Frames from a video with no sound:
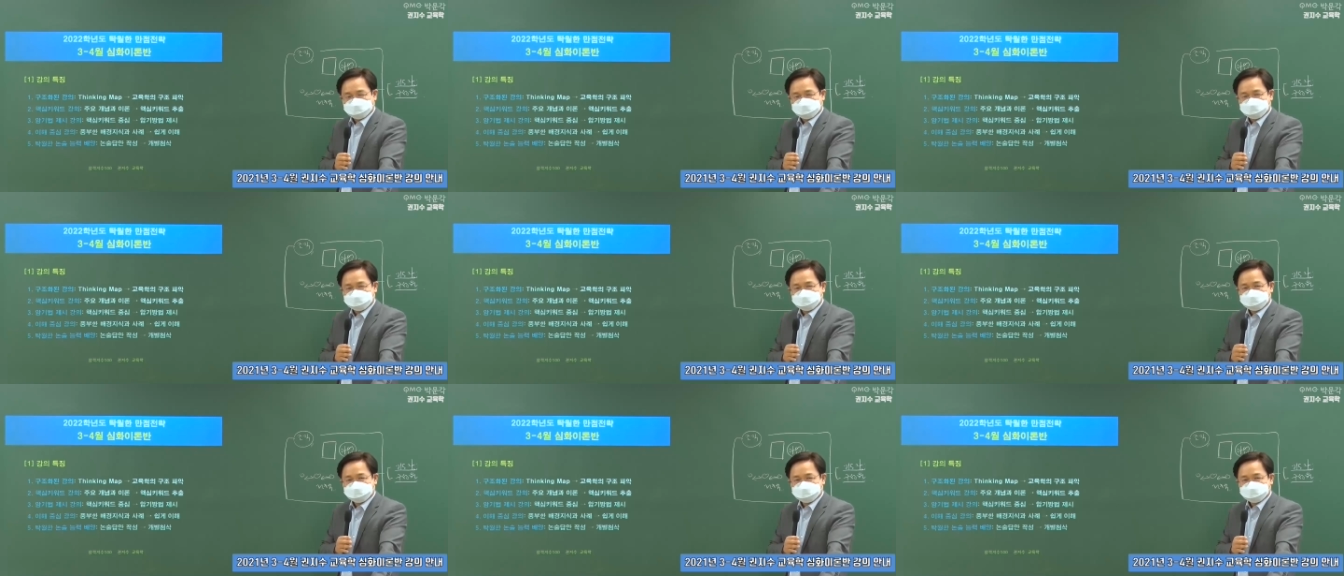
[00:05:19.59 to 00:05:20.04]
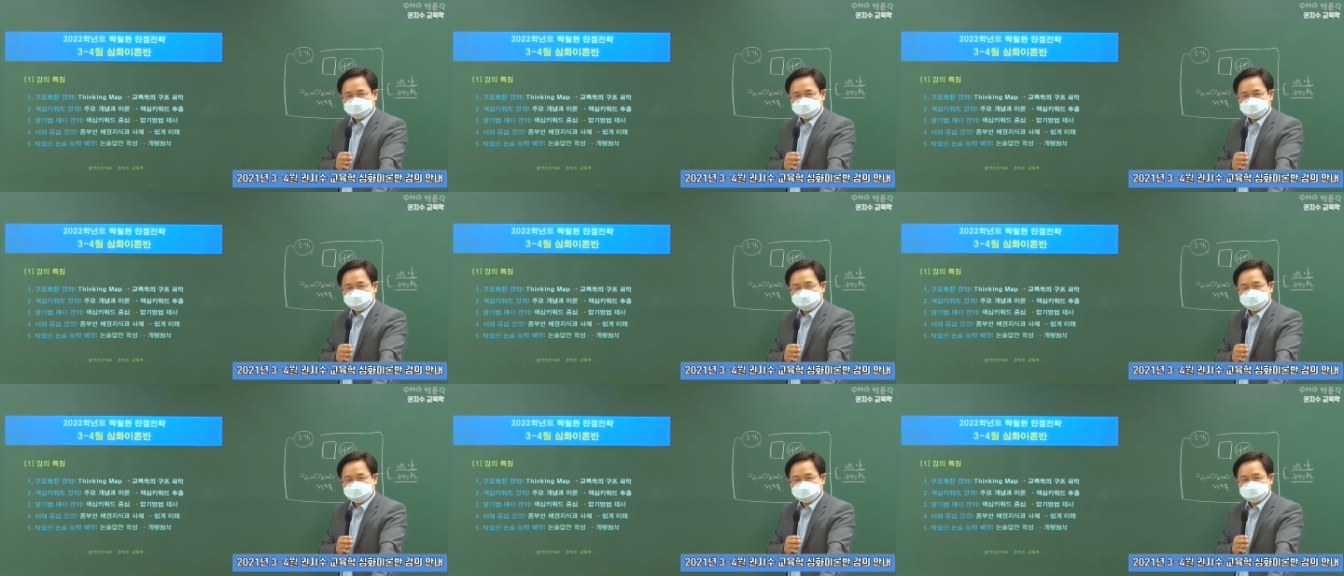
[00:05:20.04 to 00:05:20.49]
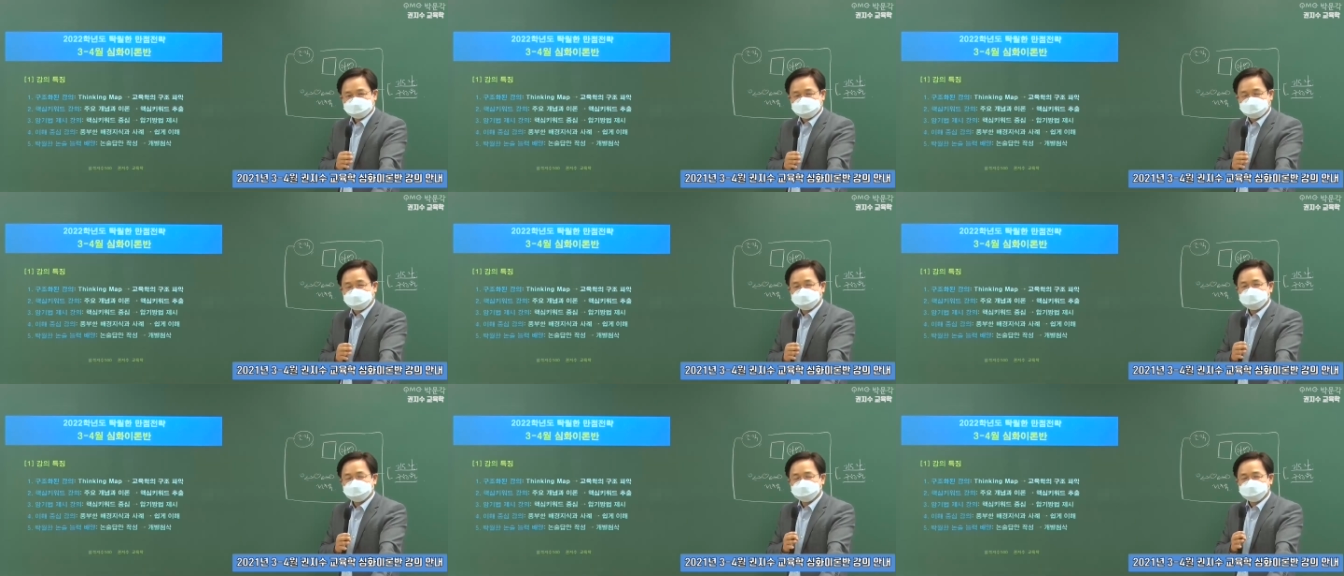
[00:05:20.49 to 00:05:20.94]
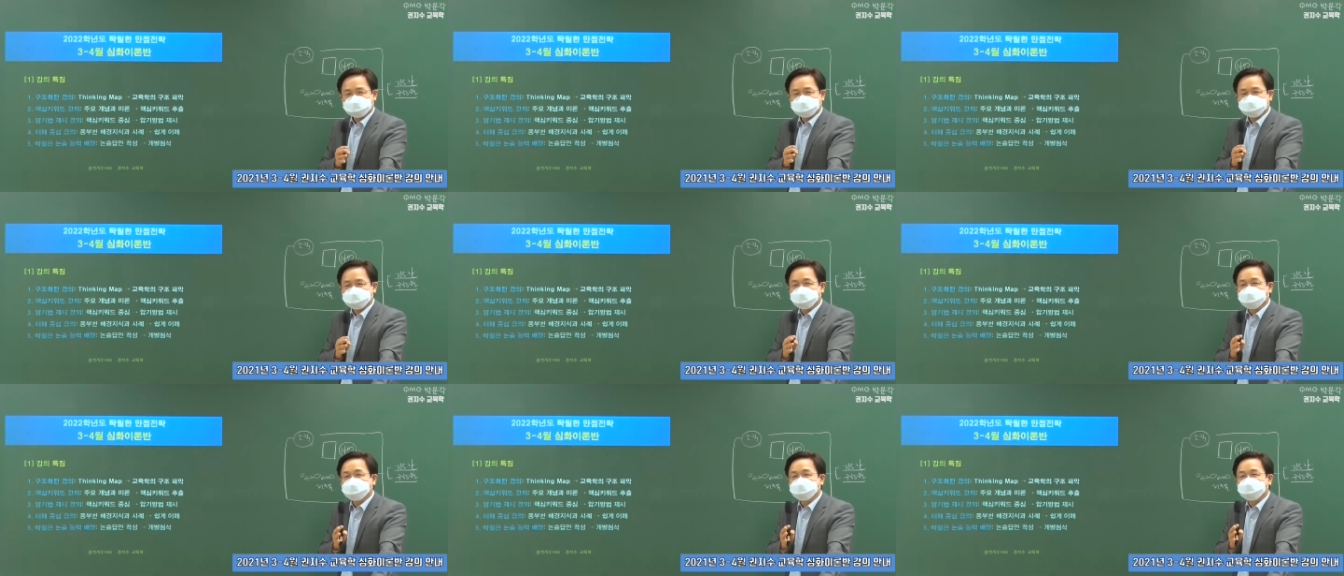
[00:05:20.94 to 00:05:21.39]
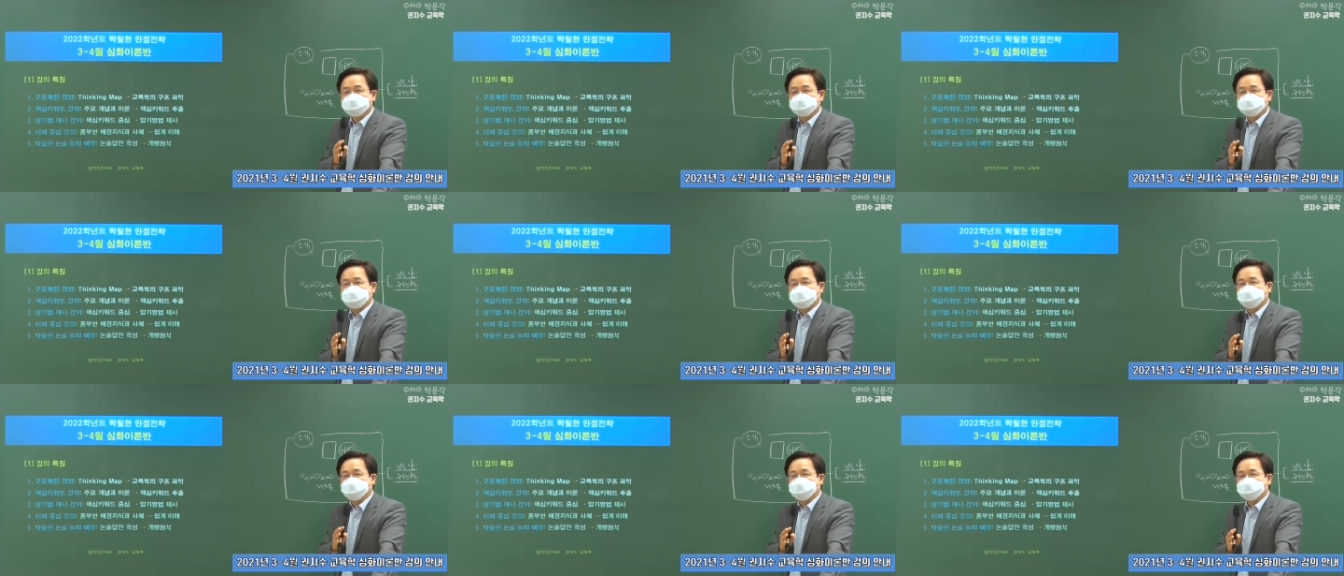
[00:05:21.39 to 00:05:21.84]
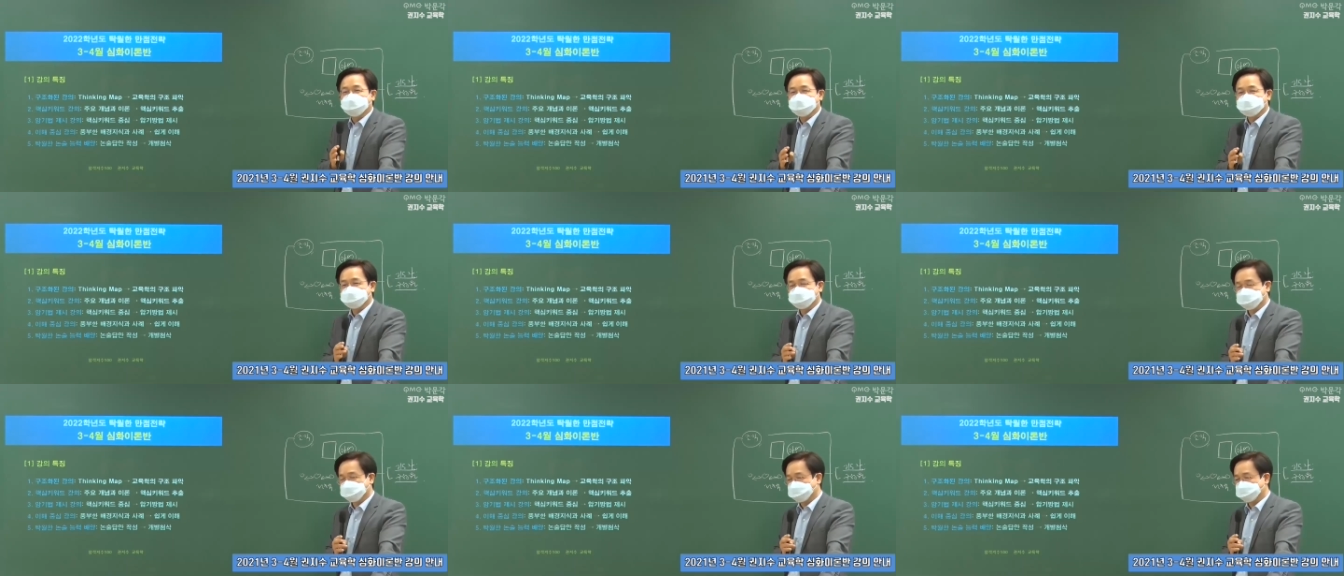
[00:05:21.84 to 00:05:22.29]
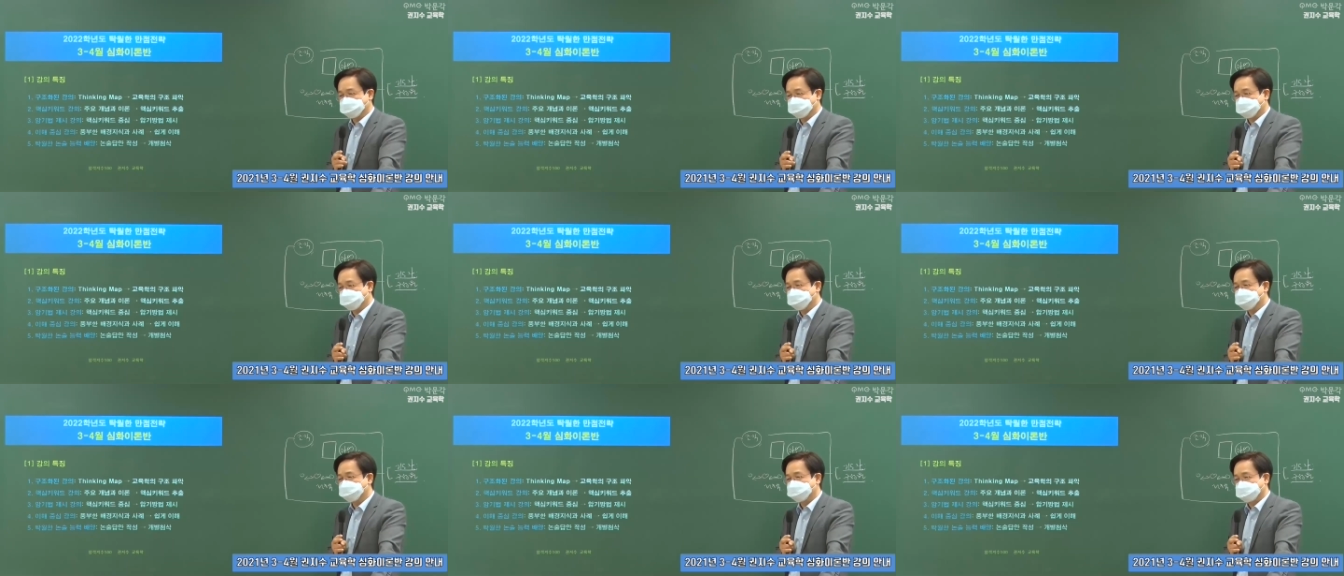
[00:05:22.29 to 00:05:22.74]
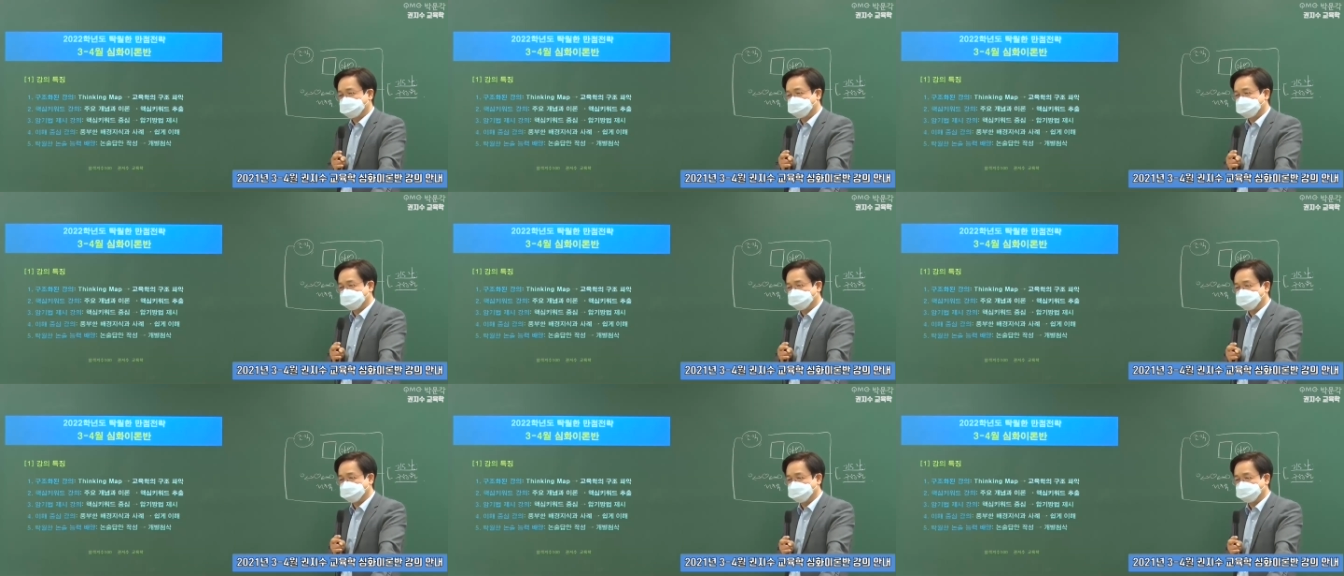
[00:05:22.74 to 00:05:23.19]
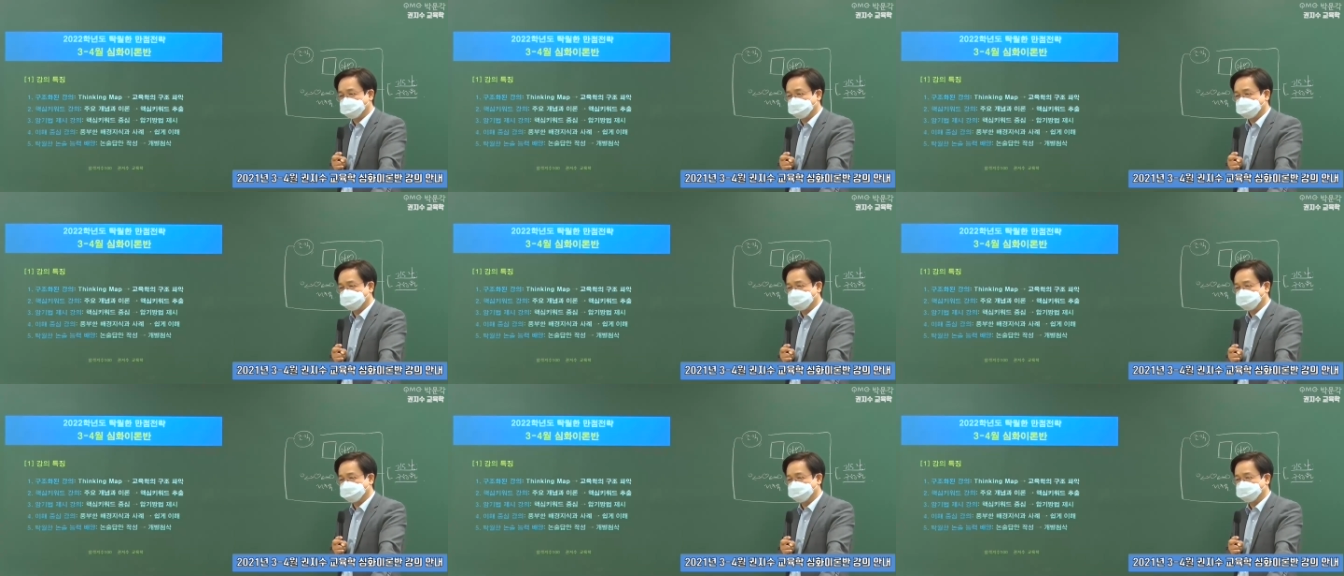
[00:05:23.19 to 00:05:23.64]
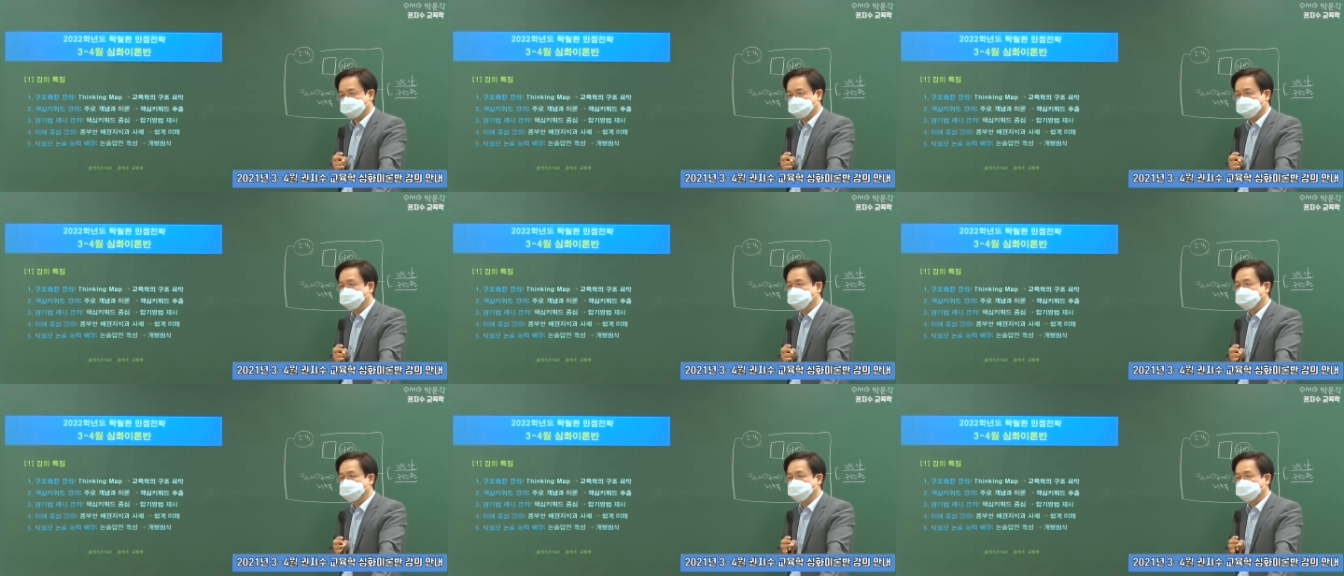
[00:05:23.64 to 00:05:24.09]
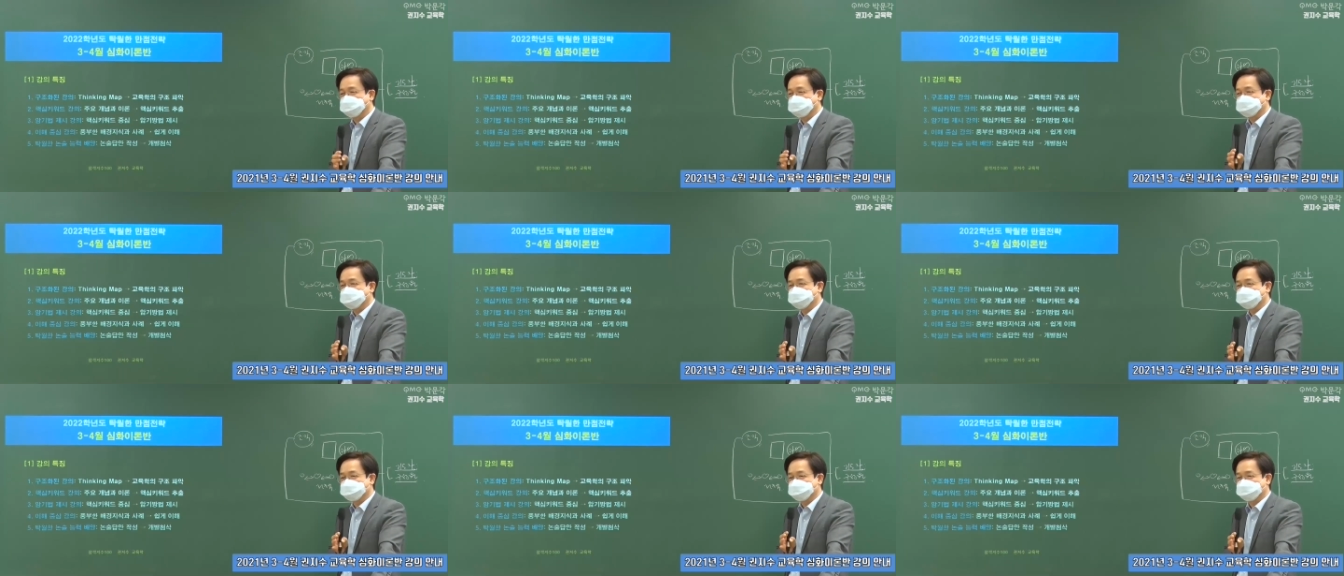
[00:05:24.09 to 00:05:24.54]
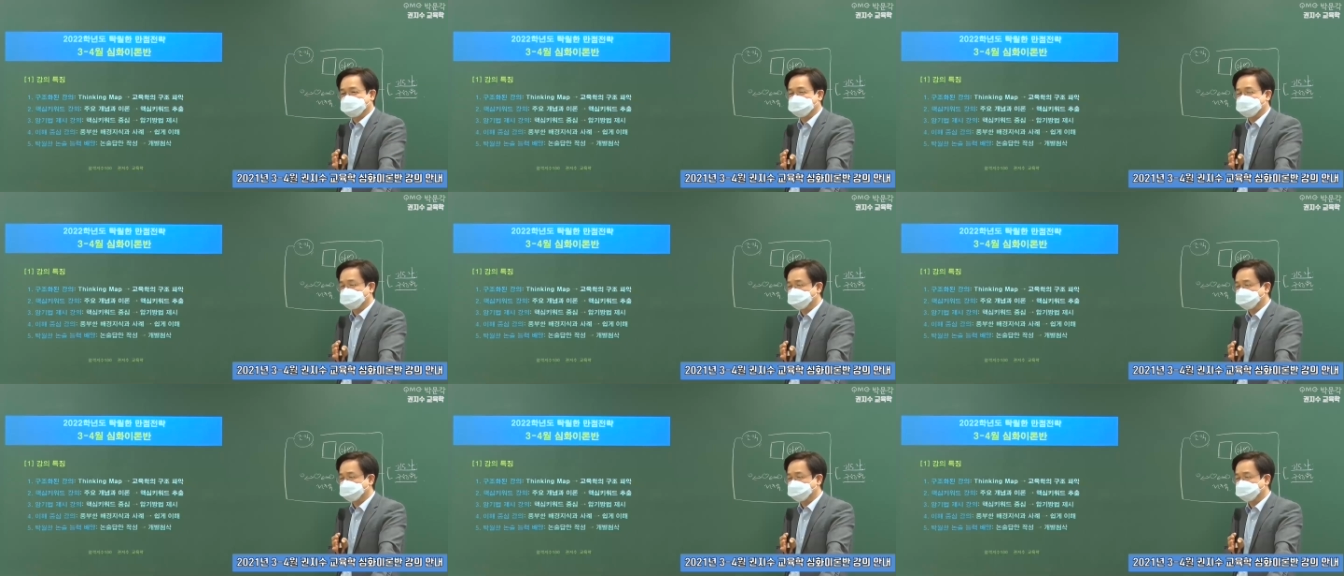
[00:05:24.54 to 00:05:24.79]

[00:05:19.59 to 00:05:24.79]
이 개념이 좀 정교화가 안 돼 있는 분들도 종종 나타납니다. 정교하게 개념 좀 잘